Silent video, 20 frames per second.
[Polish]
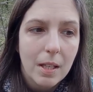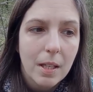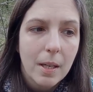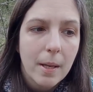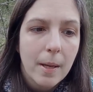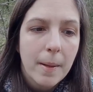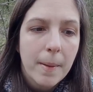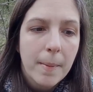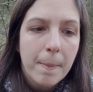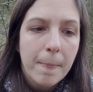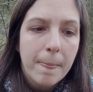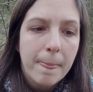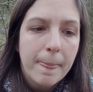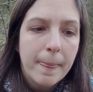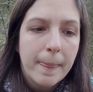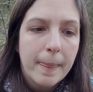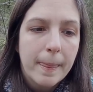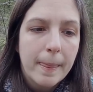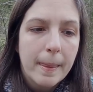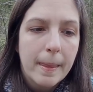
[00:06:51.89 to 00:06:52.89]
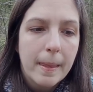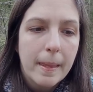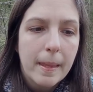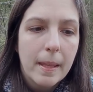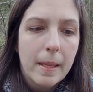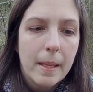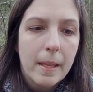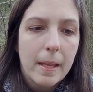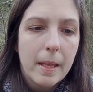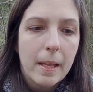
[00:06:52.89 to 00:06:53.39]
Tak
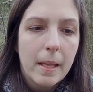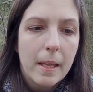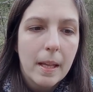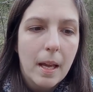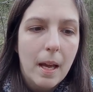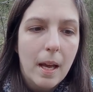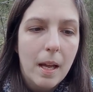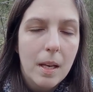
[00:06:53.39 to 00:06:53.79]
mm,